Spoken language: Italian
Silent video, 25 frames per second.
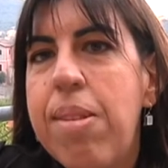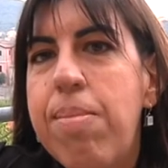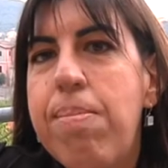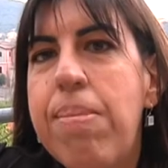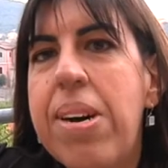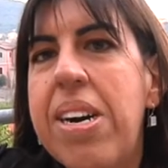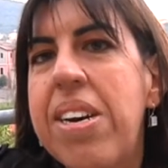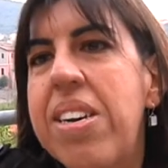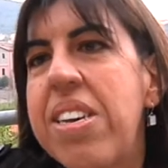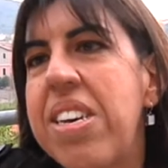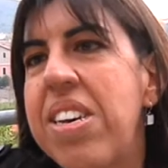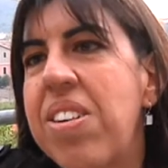
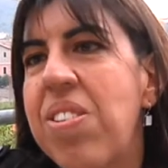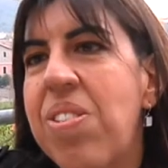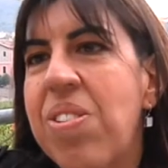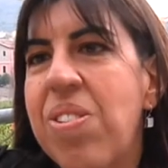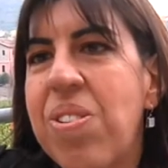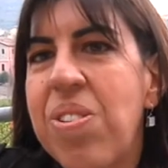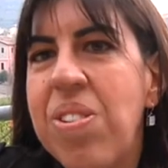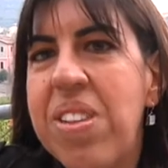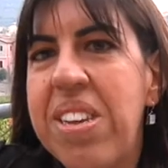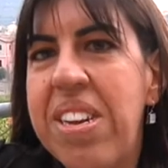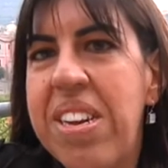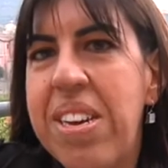ma
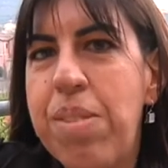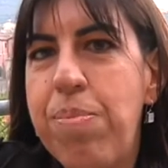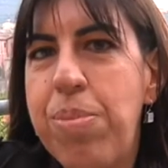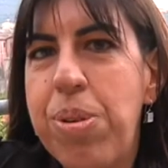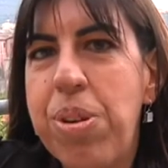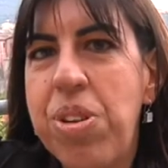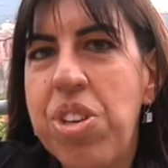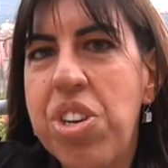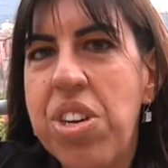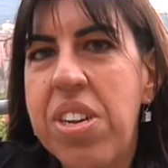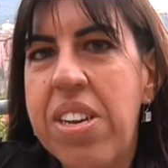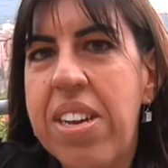io direi
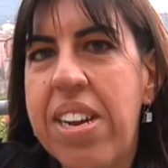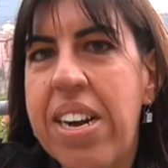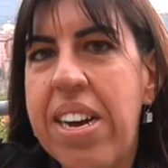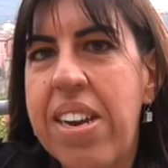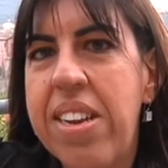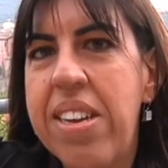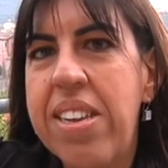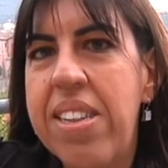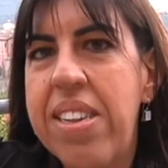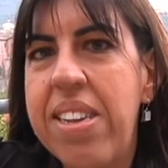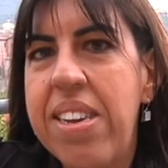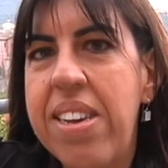più in
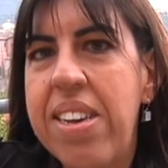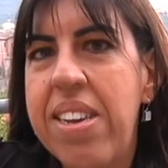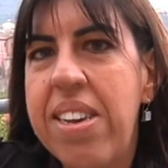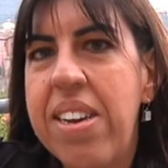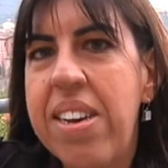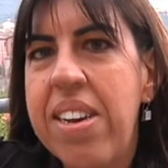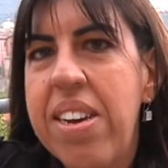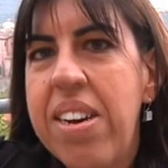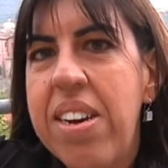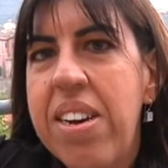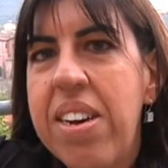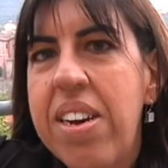generale di